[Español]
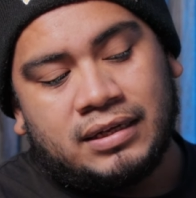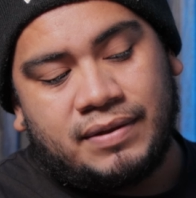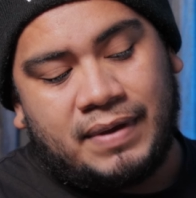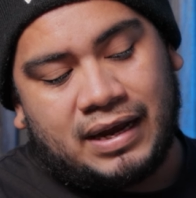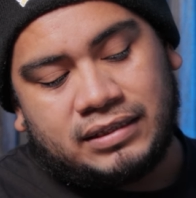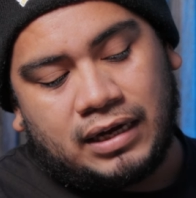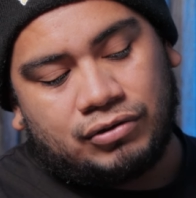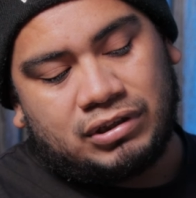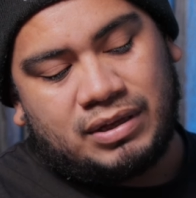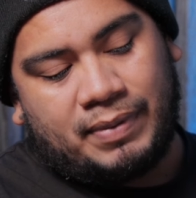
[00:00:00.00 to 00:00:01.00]
Si bien es
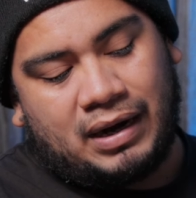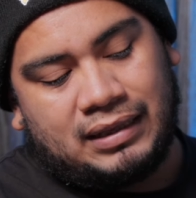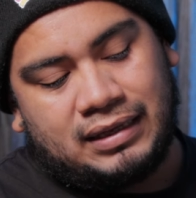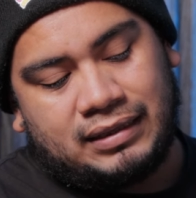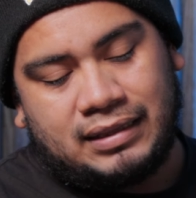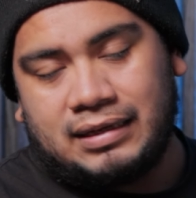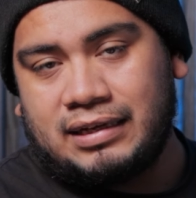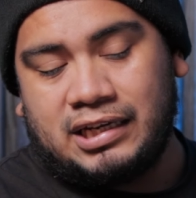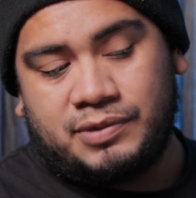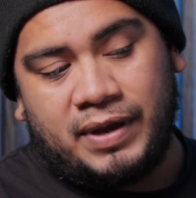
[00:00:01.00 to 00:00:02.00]
cierto, este parlante tiene
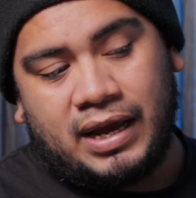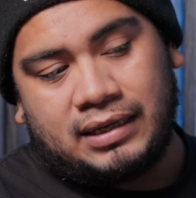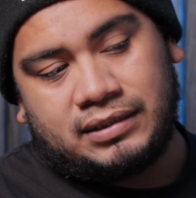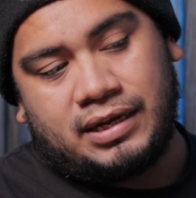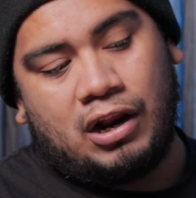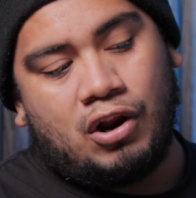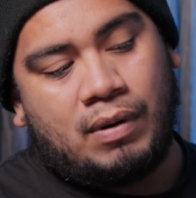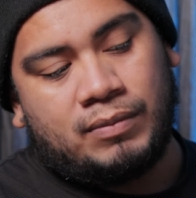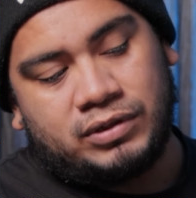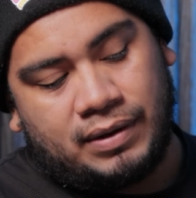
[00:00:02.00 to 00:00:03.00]
tres vías, y ya lo
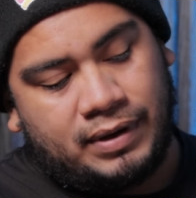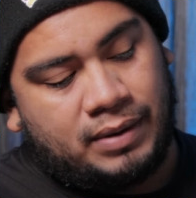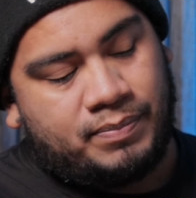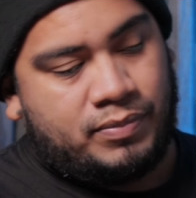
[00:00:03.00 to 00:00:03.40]
vamos a ver